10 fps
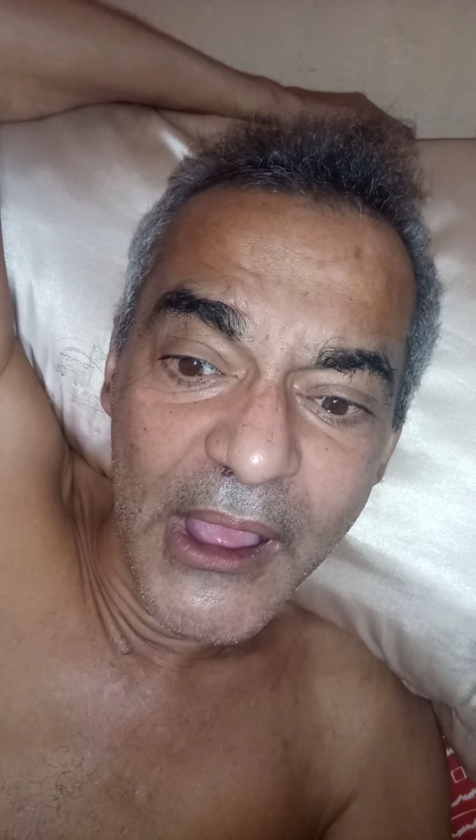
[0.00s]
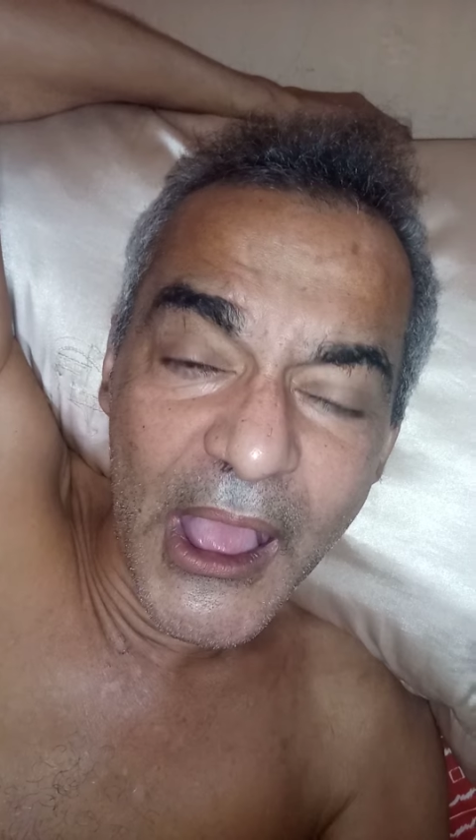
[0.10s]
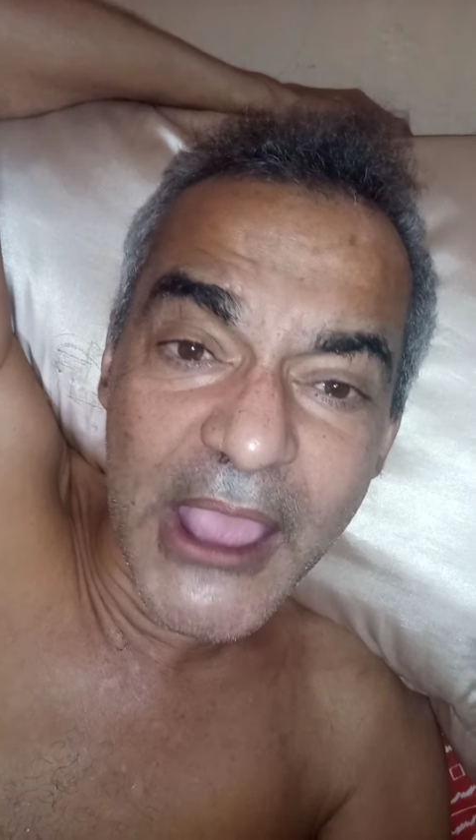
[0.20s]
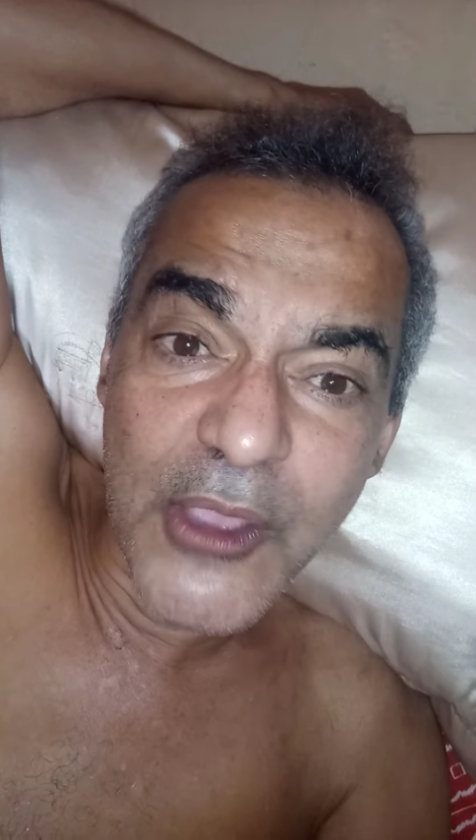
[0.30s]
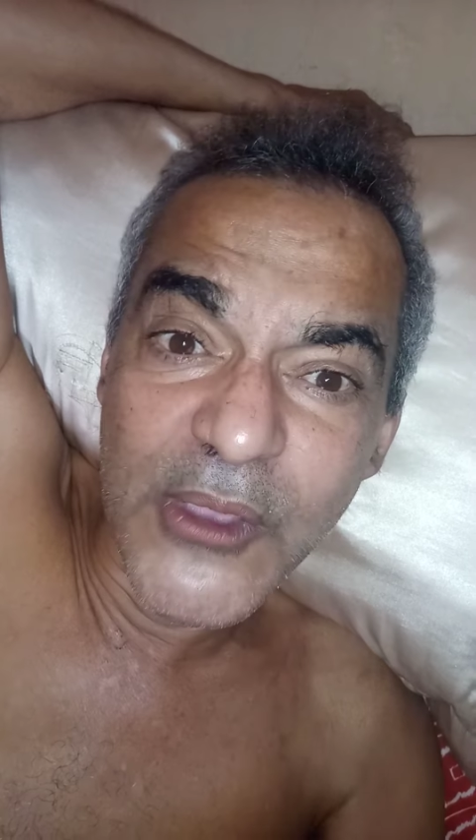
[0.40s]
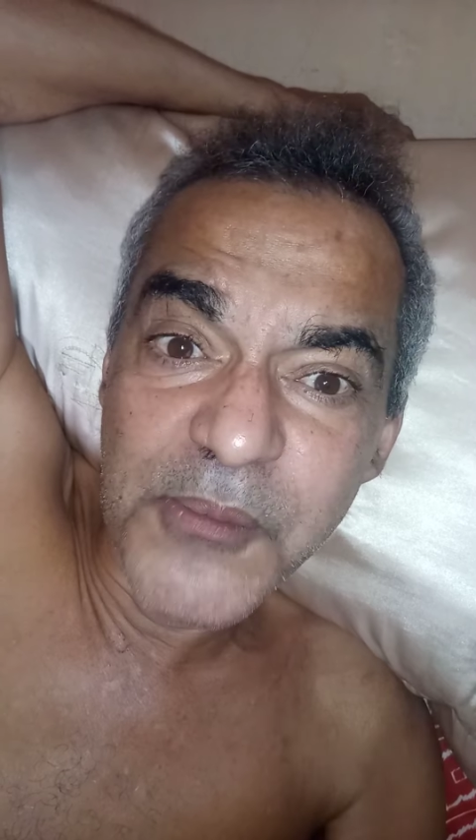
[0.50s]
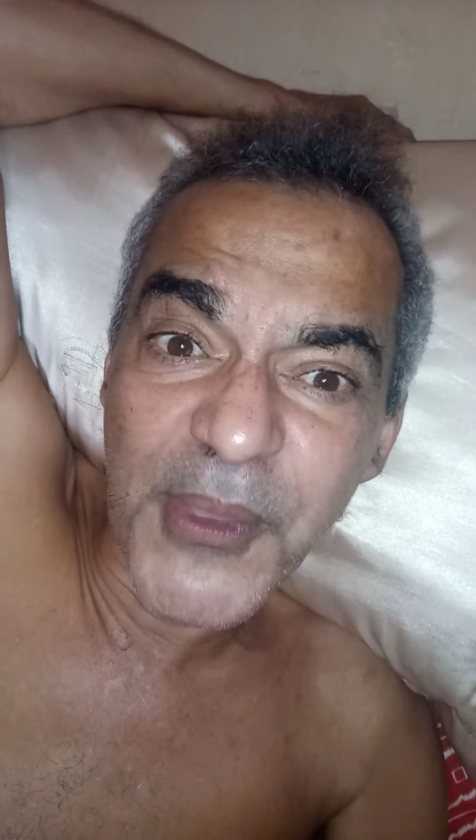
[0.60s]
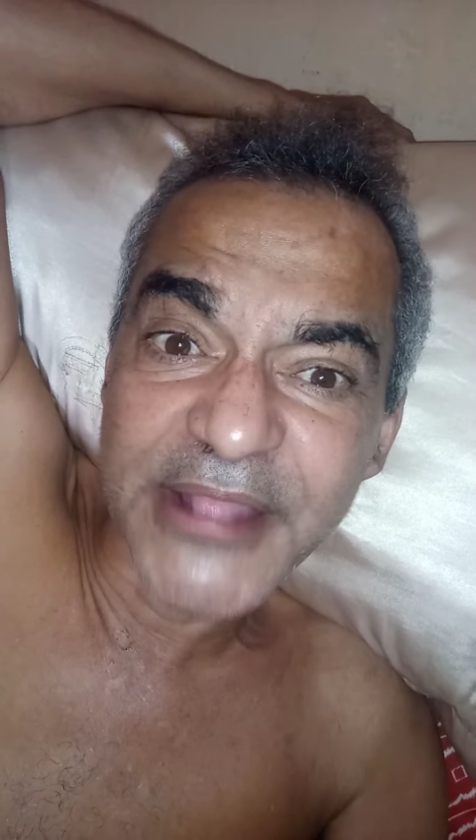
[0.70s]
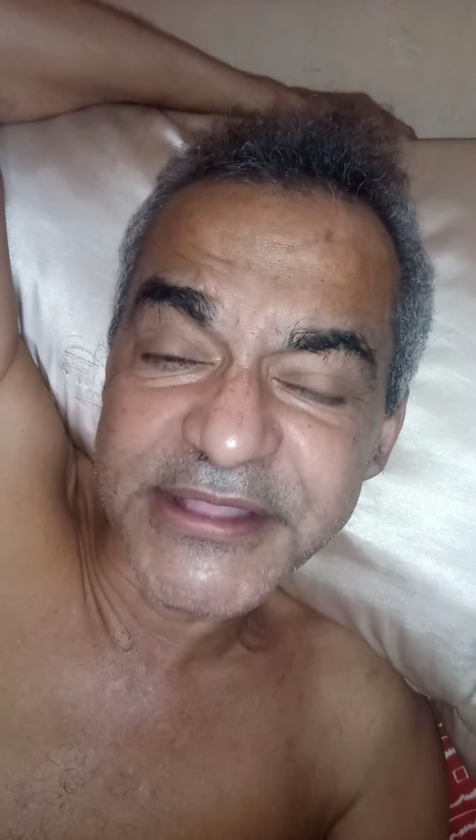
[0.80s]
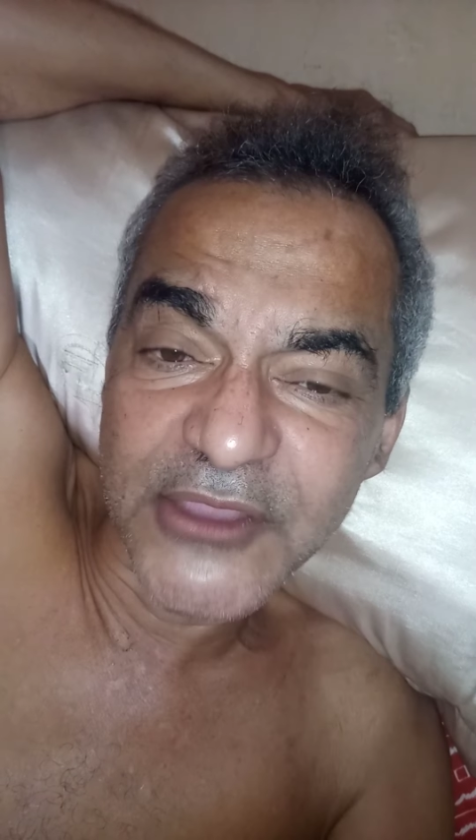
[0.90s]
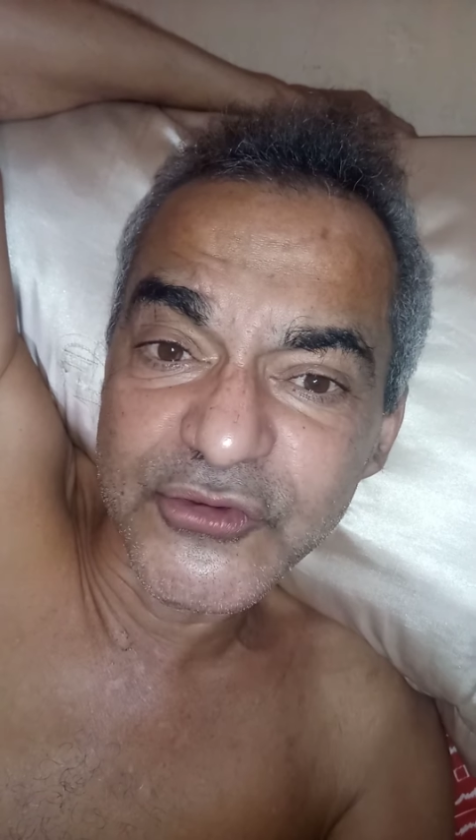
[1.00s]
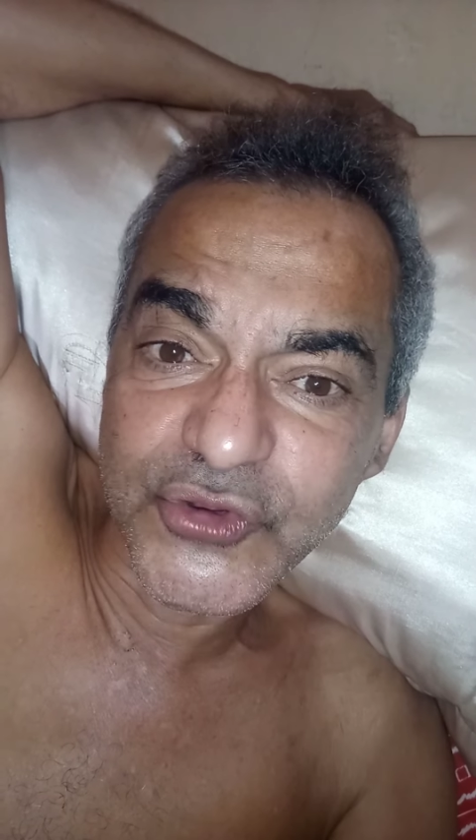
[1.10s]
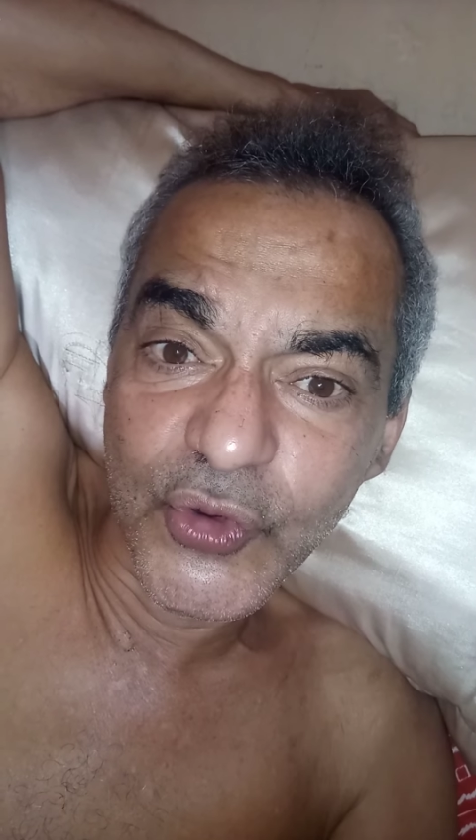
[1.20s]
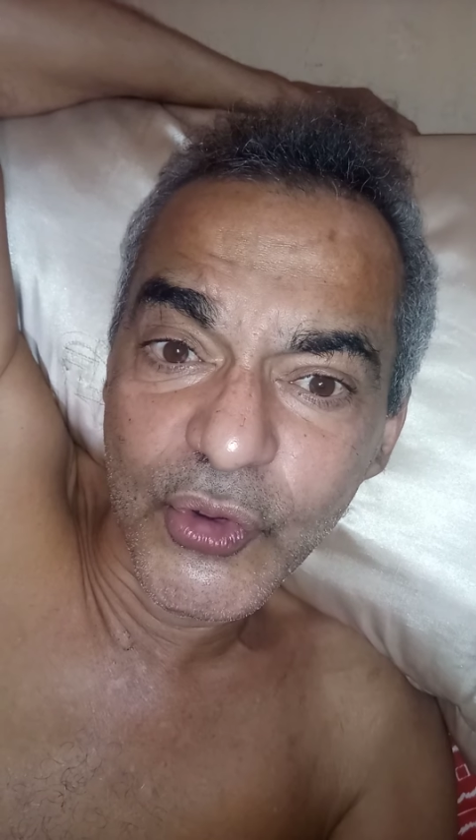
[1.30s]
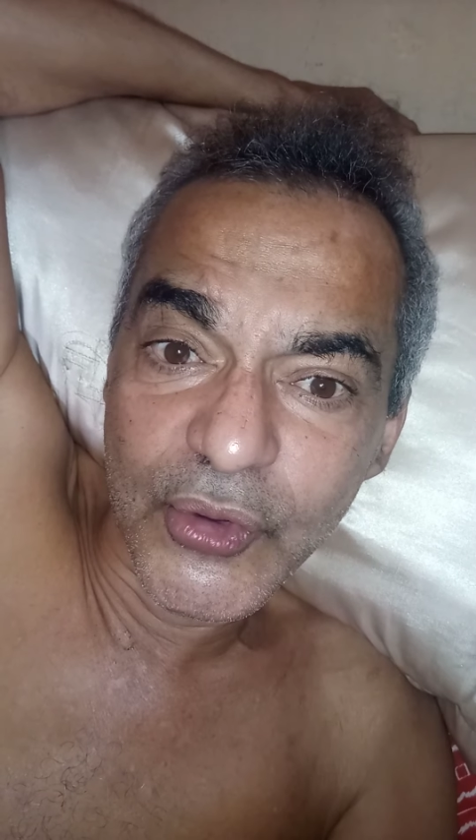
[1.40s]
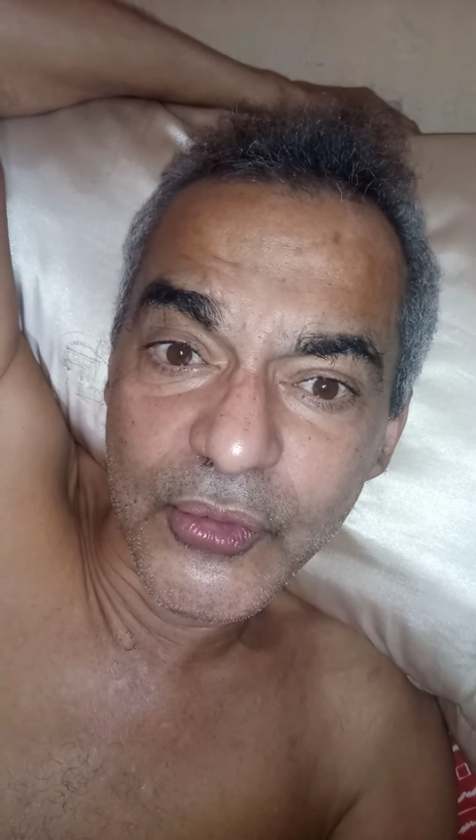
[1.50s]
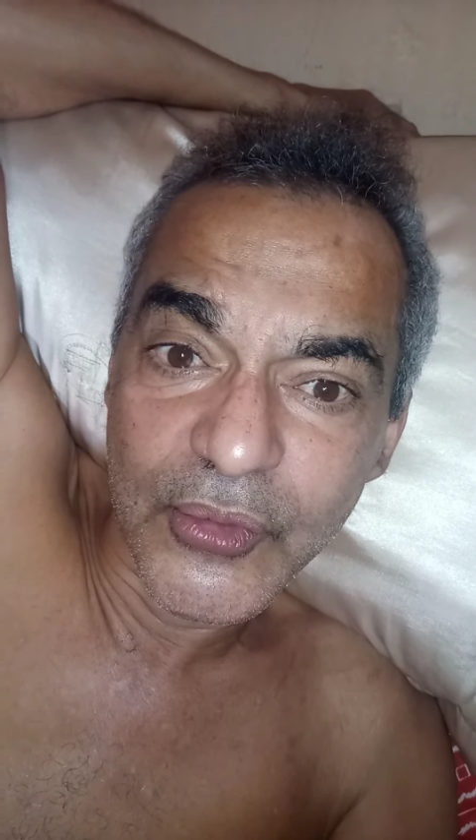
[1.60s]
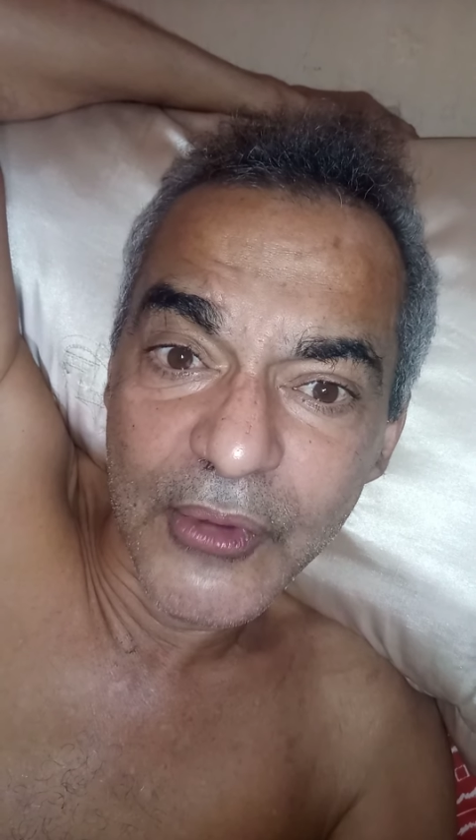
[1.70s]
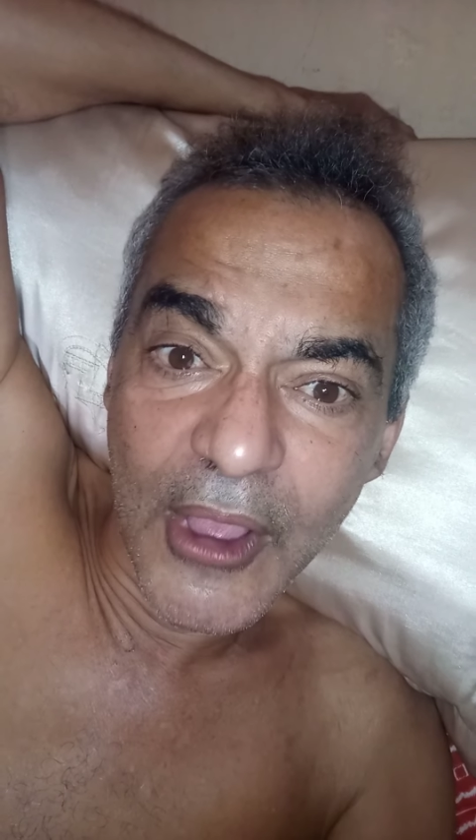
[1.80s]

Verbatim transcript: Aí eu empatei o jogo.